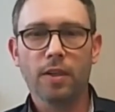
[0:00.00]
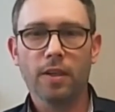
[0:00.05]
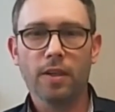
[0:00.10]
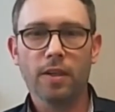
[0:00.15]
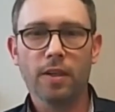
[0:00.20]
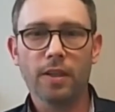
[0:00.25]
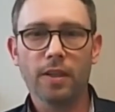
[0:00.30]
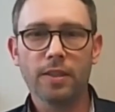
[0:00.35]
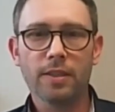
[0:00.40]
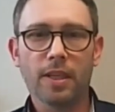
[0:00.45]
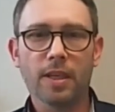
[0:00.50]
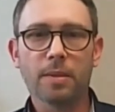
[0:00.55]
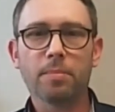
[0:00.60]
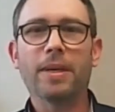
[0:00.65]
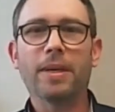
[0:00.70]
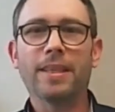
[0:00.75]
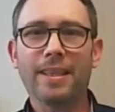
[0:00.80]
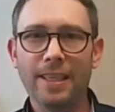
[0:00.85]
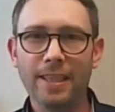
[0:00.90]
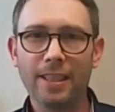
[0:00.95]
äh, ich sag
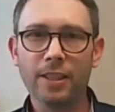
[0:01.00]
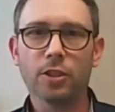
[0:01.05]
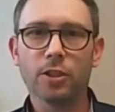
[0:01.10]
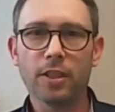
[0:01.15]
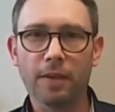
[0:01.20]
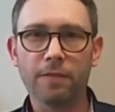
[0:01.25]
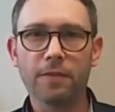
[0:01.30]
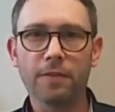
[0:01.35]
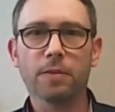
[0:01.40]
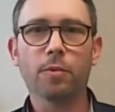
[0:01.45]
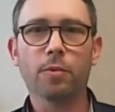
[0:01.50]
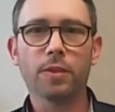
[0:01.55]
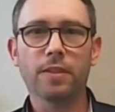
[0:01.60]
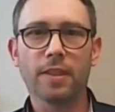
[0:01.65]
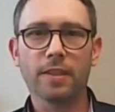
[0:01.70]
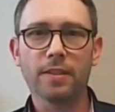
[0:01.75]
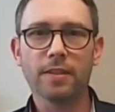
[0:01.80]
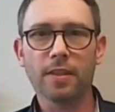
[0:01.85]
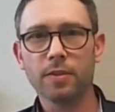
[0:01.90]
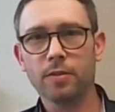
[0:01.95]
mal,
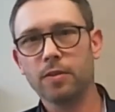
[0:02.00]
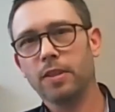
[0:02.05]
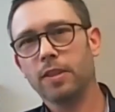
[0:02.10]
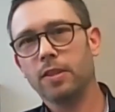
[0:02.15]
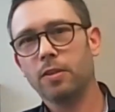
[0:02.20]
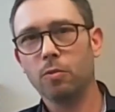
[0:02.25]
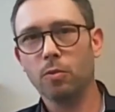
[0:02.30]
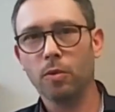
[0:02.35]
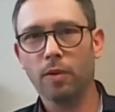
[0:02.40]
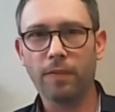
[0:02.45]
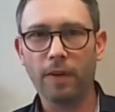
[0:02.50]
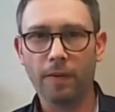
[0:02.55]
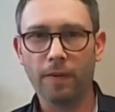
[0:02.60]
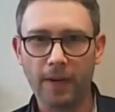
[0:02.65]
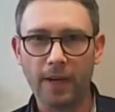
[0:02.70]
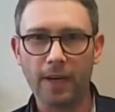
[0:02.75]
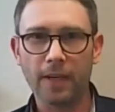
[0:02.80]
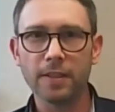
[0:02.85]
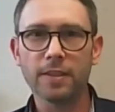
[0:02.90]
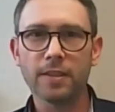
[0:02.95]
Geschäftsprozesse, also nicht nur
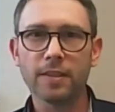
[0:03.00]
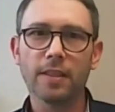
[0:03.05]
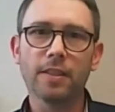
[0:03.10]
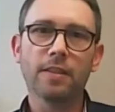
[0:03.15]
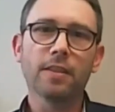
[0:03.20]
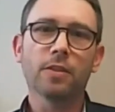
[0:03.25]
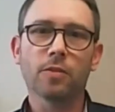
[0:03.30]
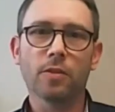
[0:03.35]
Verfahrenstechnik,